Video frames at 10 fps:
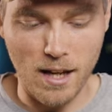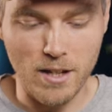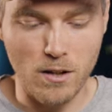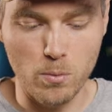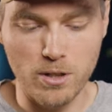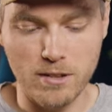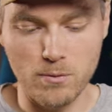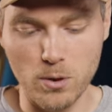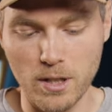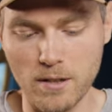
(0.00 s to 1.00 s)
et avec
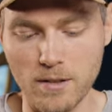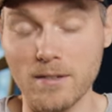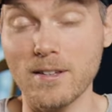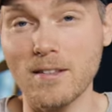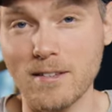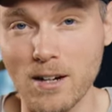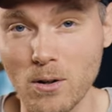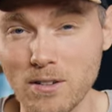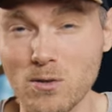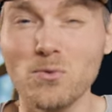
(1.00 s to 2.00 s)
l'objectif de kit
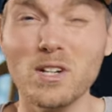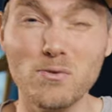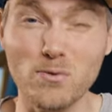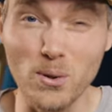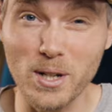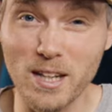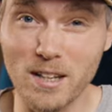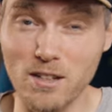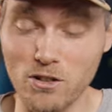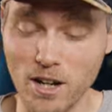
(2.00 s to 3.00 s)
1650, si vous voulez
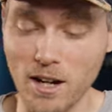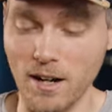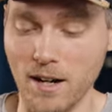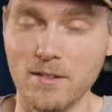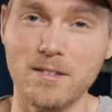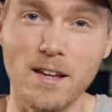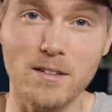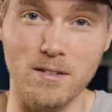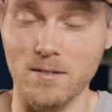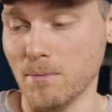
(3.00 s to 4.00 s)
vloguer, déjà à
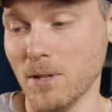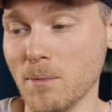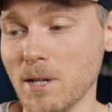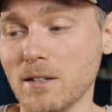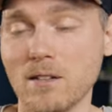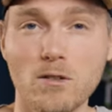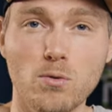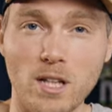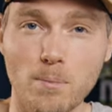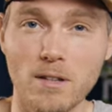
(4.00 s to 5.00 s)
16 mm ici
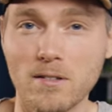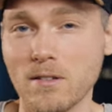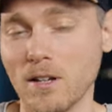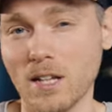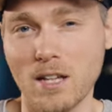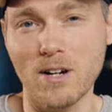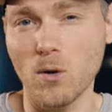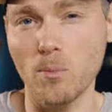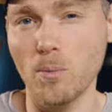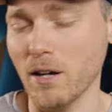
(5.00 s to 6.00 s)
sur un APS-C, c'est un
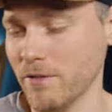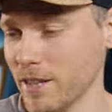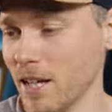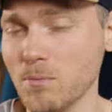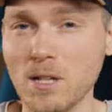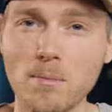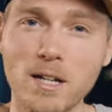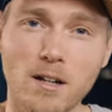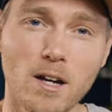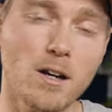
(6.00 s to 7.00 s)
équivalent à peu près 24 mm
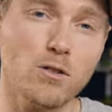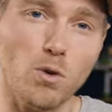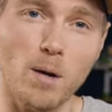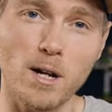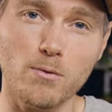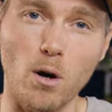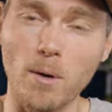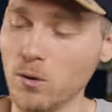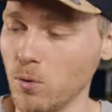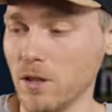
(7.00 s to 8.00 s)
sur un plein
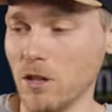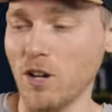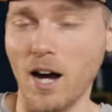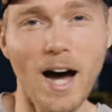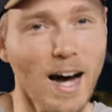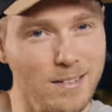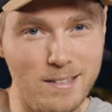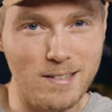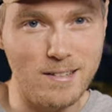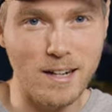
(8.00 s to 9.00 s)
format, donc c'est déjà
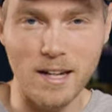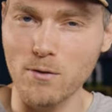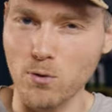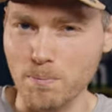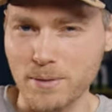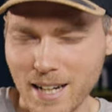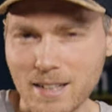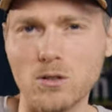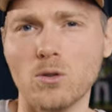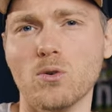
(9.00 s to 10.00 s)
assez serré, il faut
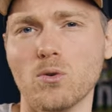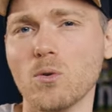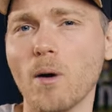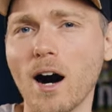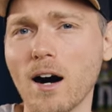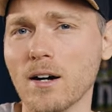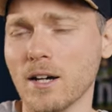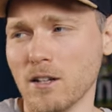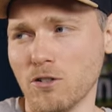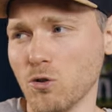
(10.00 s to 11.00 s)
bien tendre le bras.
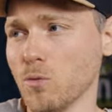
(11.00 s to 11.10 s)
J'ai